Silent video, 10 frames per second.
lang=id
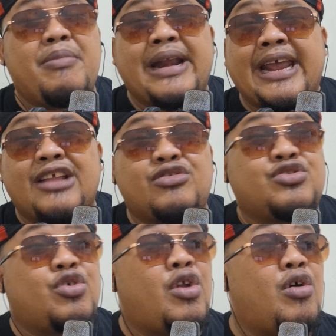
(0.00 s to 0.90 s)
mereka itu
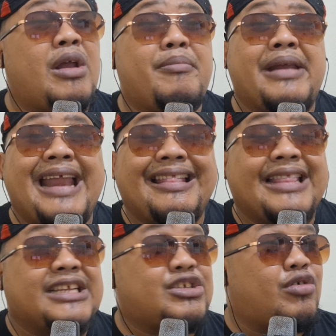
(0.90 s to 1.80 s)
seolah-olah
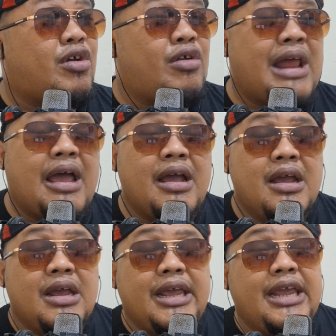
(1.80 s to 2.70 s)
menantang seolah-olah
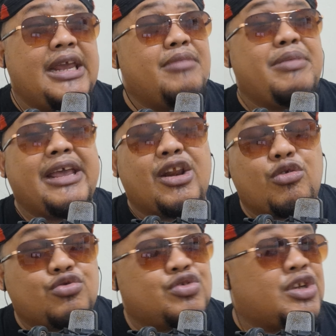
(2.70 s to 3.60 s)
ingin bikin
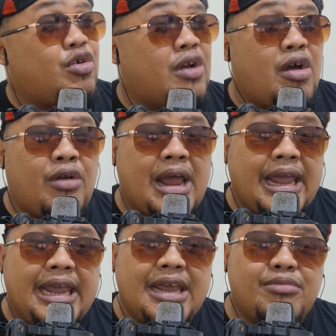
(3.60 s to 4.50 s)
rusuh
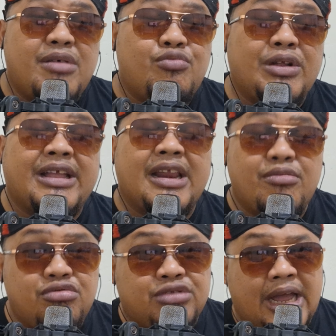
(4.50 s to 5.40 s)
seolah-olah ingin membuat
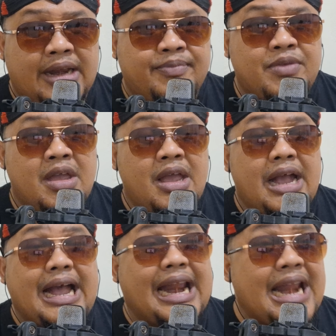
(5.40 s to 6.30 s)
keributan
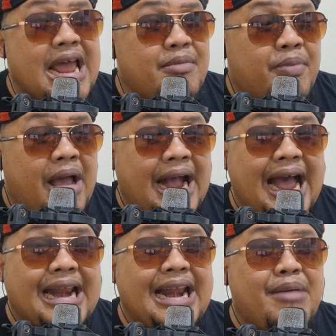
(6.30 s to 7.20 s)
karena apa?
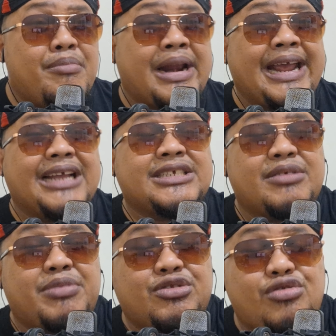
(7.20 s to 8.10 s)
Karena mereka
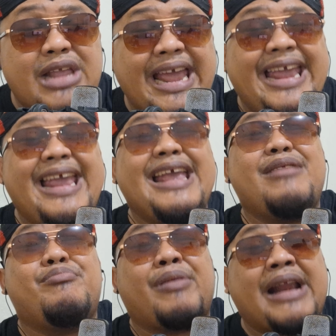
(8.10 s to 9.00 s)
sebetulnya
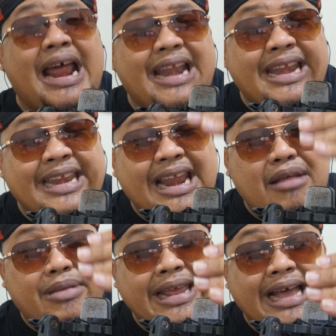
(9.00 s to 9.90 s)
ingin berada di
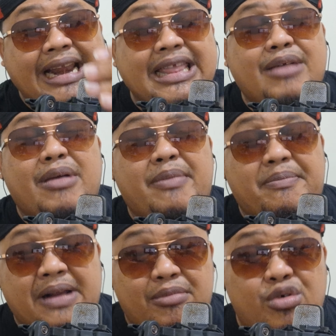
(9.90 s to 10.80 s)
dalam lingkarannya
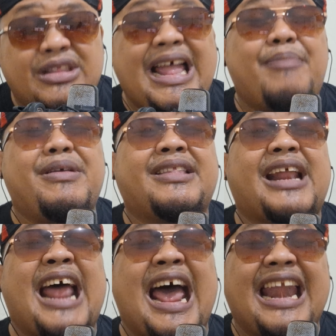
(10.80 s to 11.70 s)
Bapak Prabowo, tapi
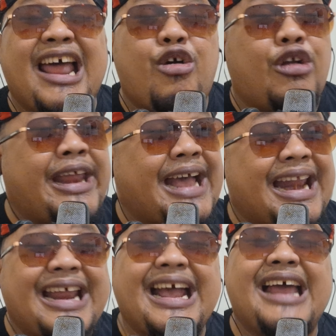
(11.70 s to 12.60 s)
terhalang oleh
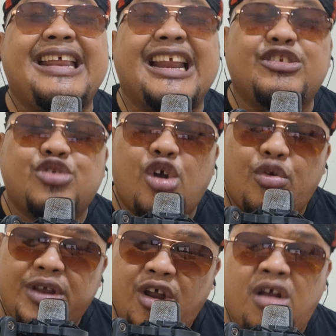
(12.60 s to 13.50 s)
karena kehadiran
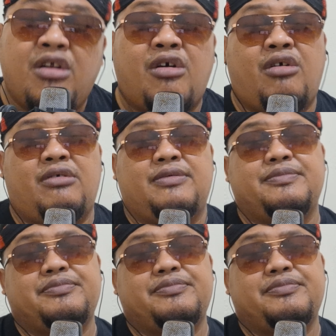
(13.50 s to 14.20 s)
Joko Widodo.